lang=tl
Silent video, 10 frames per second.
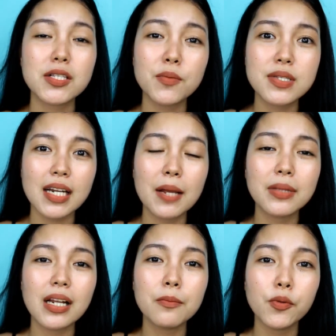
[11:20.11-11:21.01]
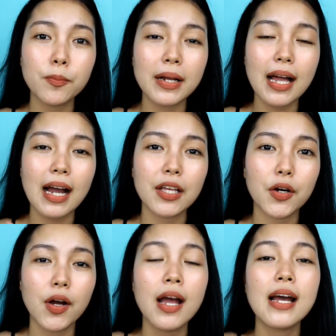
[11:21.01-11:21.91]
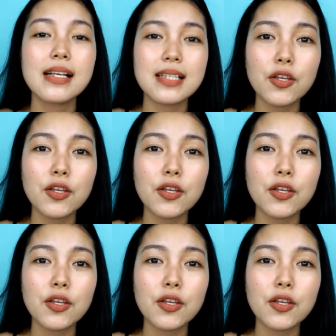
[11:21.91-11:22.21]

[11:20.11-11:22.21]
Mag-subscribe na rin po pala kayo sa